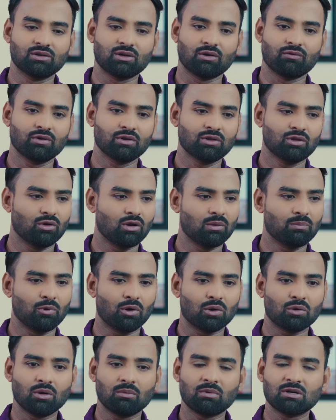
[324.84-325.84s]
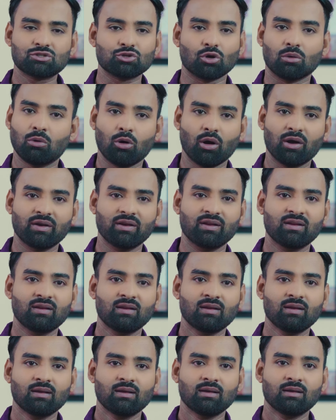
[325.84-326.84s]
ইন্টারভিউ দেওয়ার পরও আমার জব হয়নি
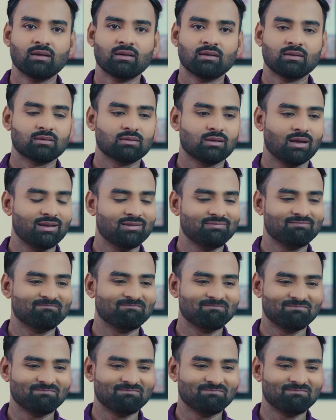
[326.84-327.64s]
তাই